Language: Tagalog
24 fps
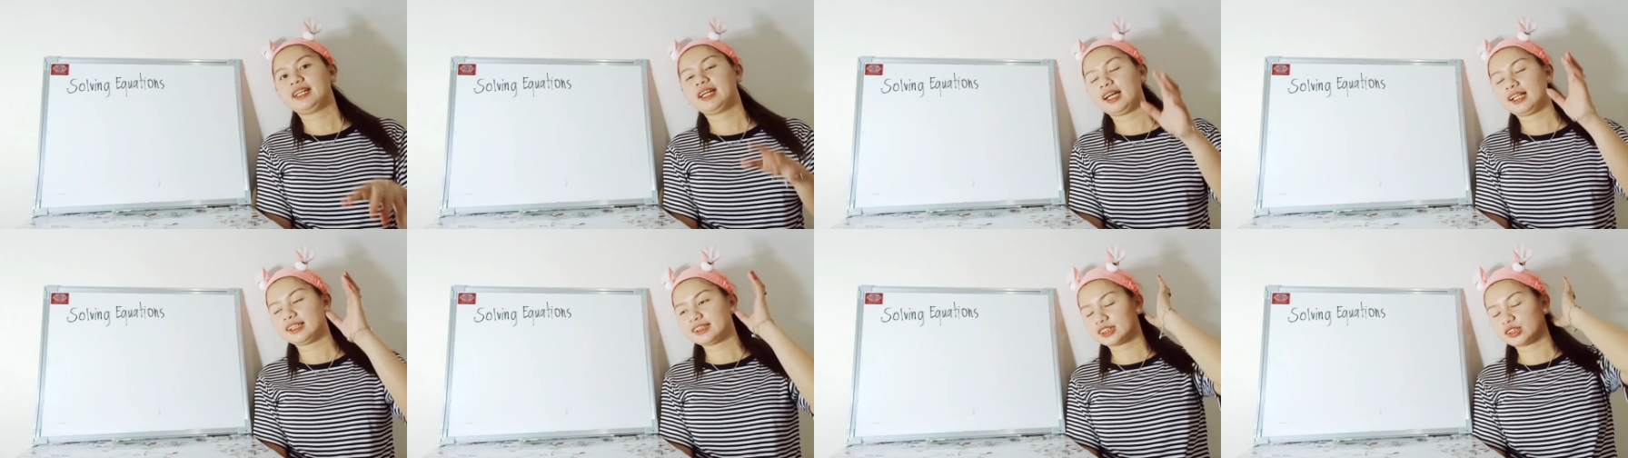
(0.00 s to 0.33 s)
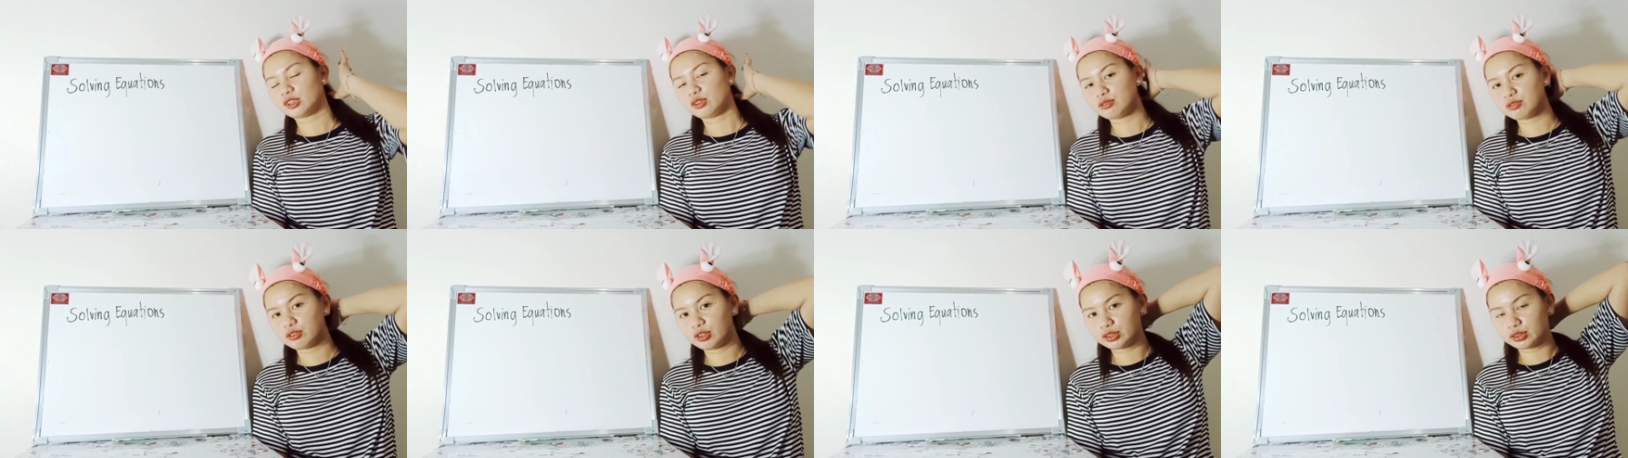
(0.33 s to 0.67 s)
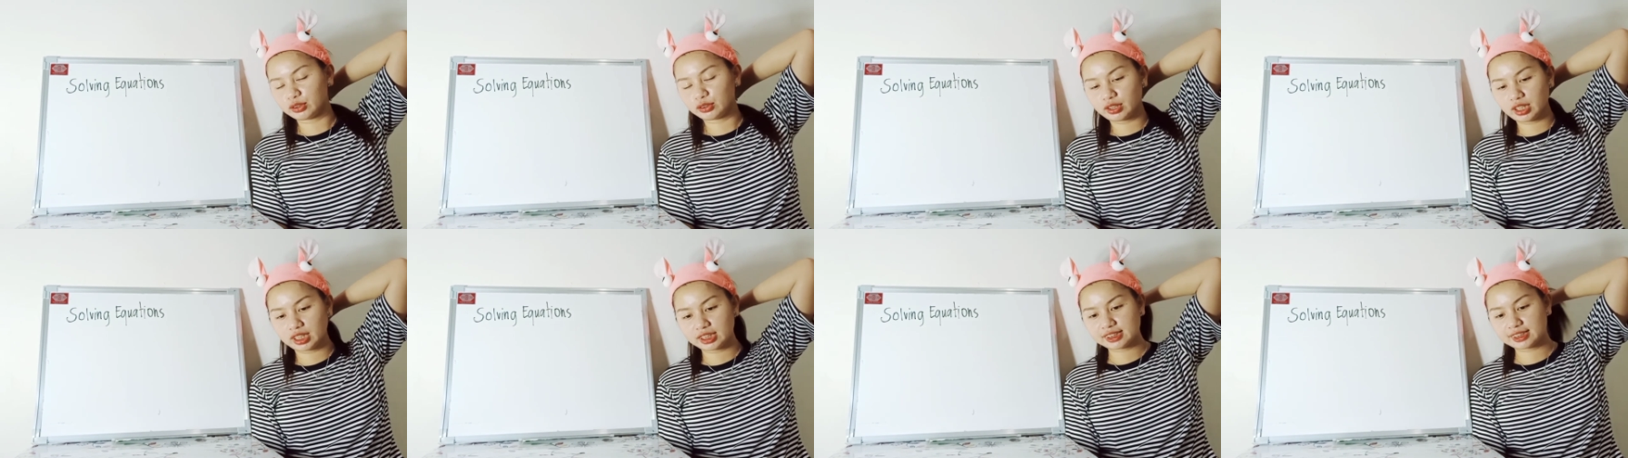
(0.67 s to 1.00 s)
guys. So, for
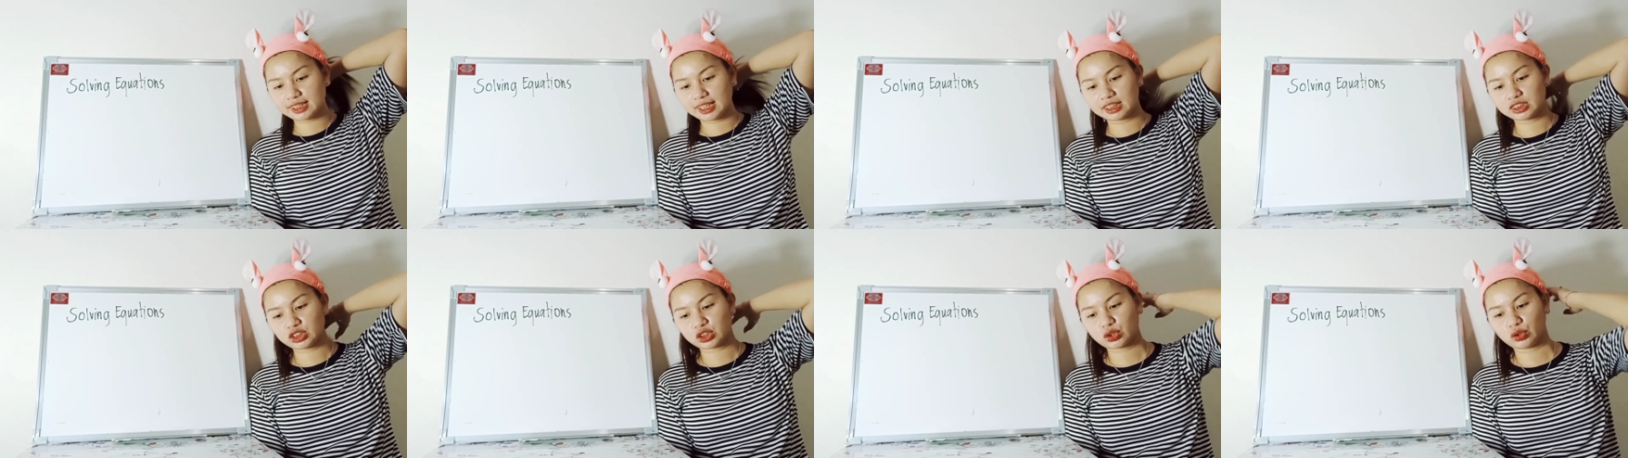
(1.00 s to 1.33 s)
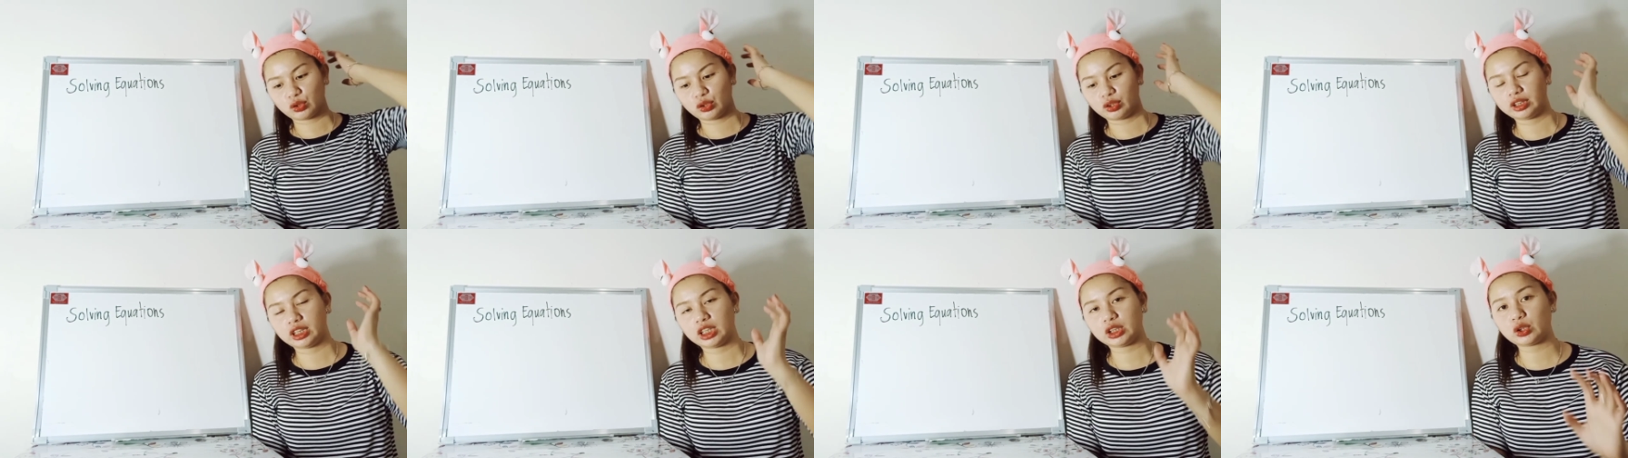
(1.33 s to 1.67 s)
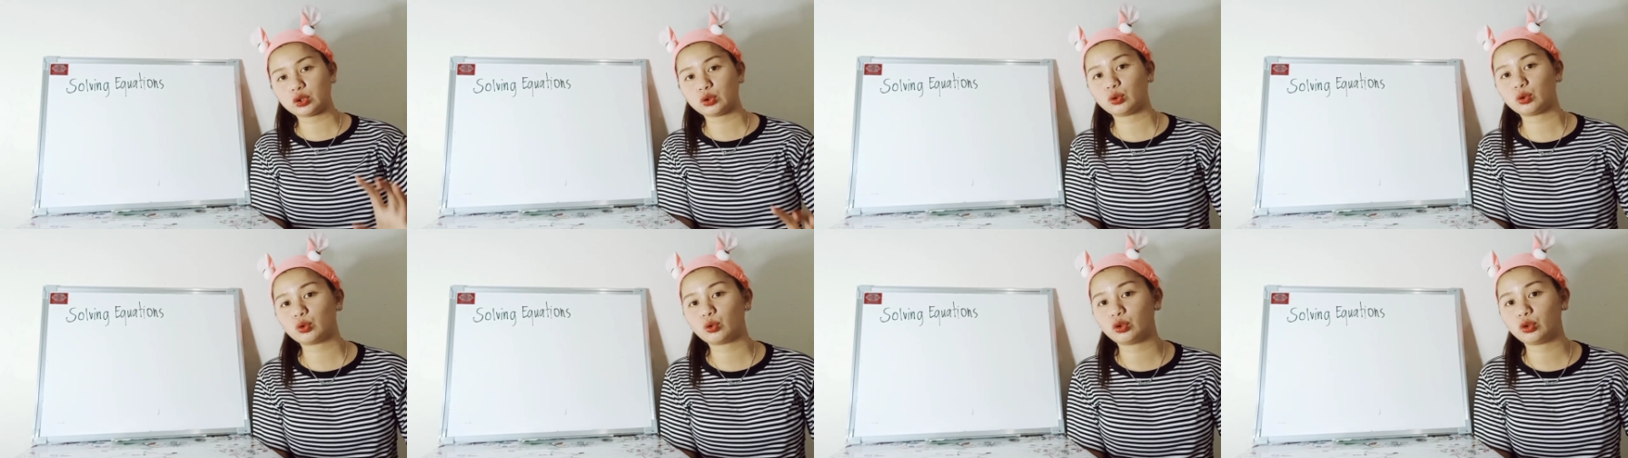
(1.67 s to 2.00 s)
today's session,
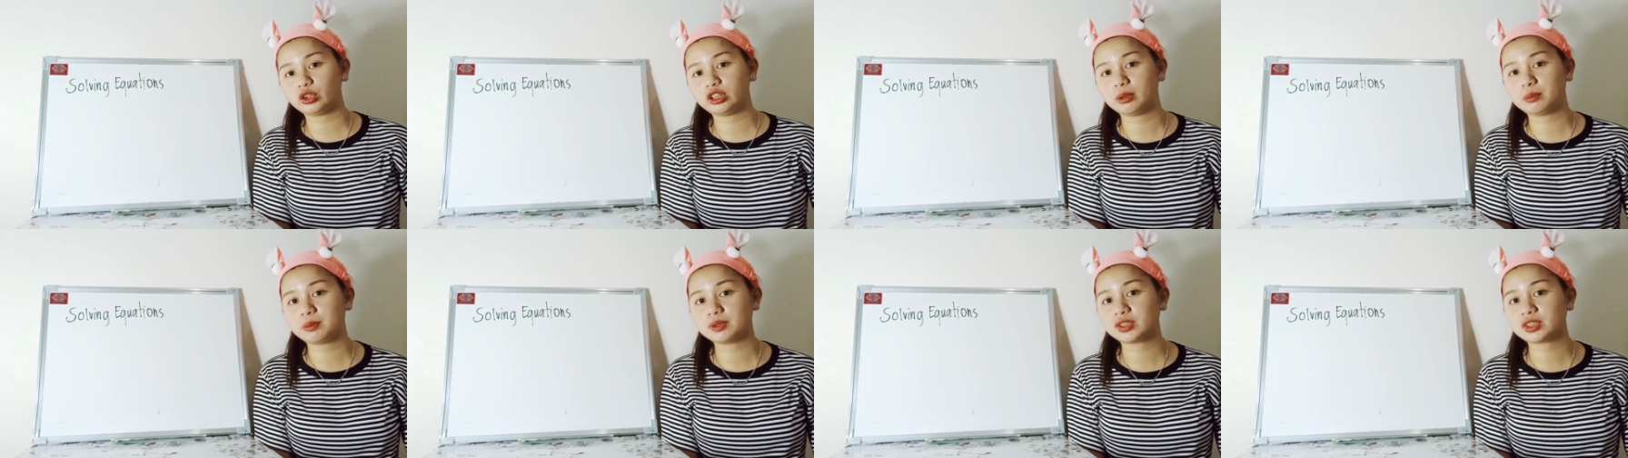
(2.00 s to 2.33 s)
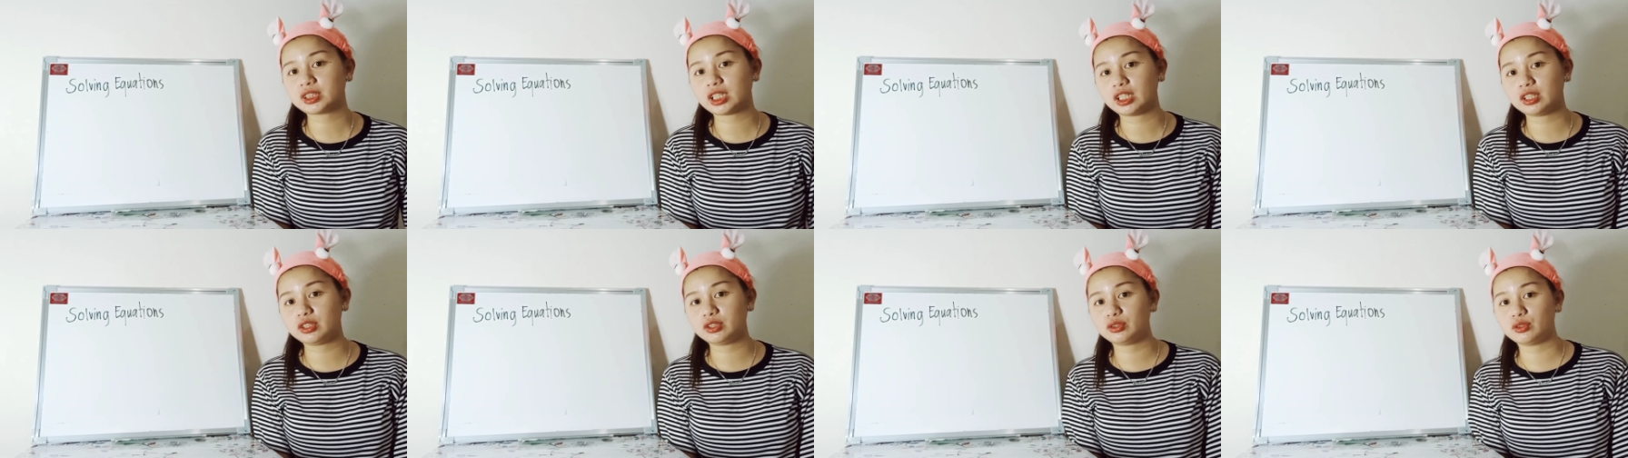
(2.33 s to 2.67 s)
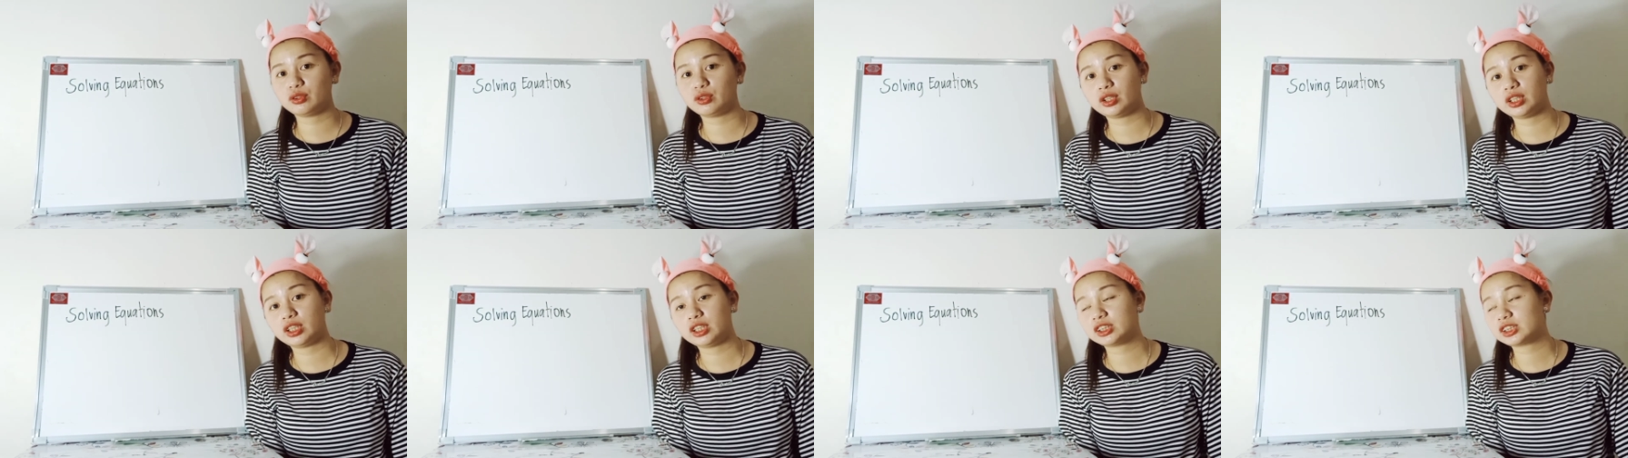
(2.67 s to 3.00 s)
ang ituturo ko naman sa
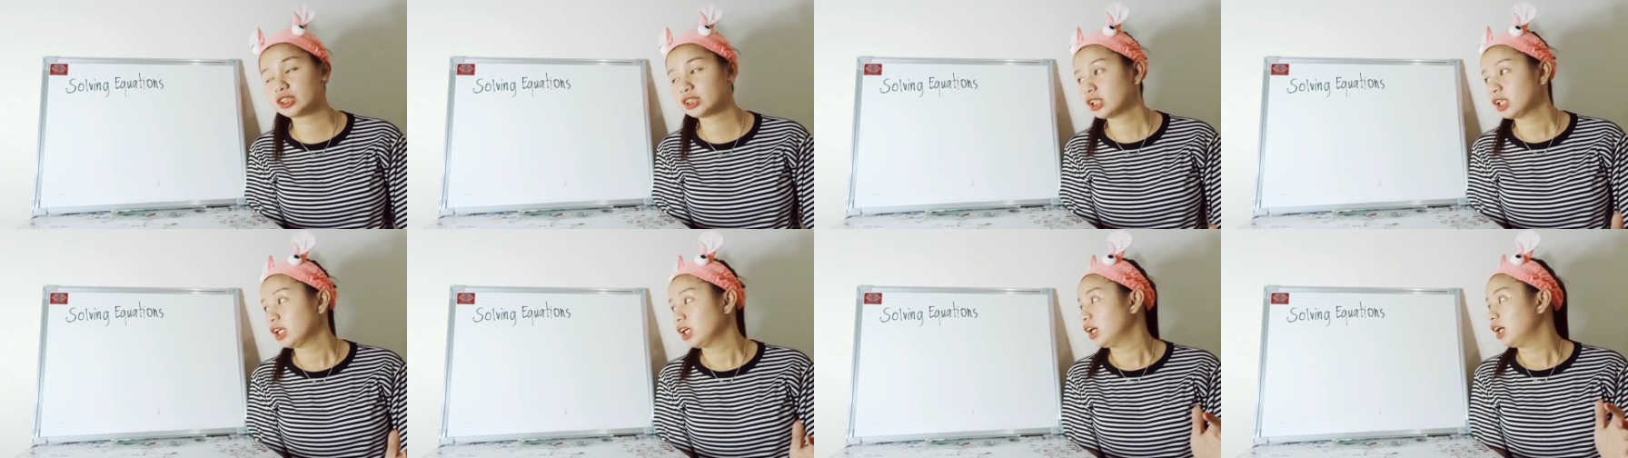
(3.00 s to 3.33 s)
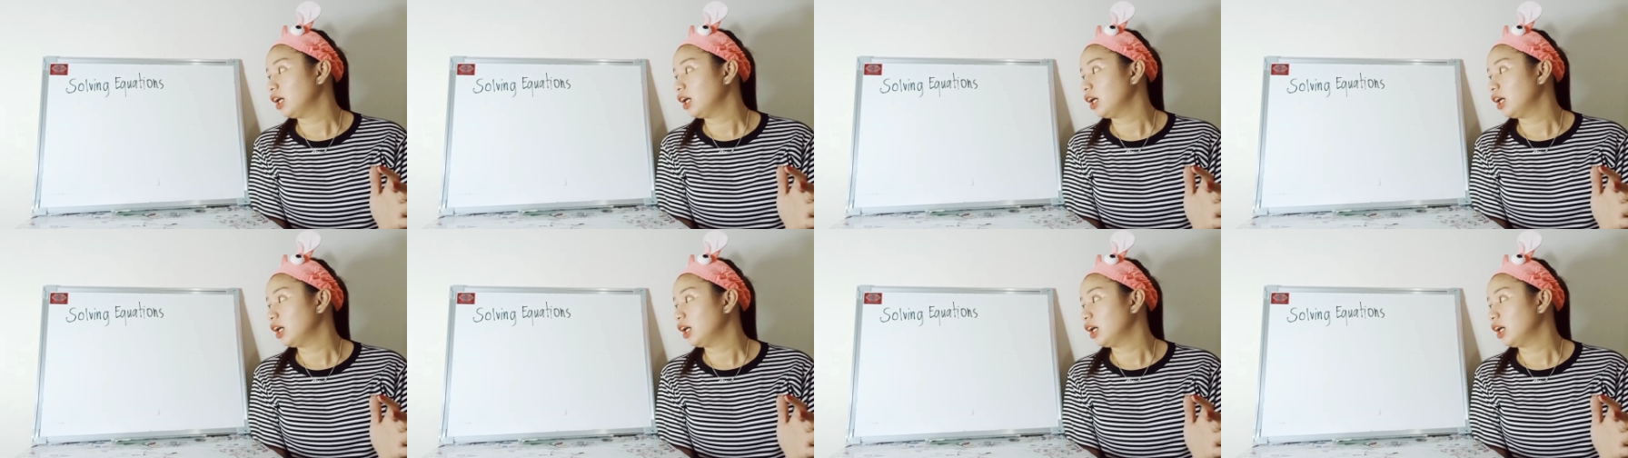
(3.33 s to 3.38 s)
inyo is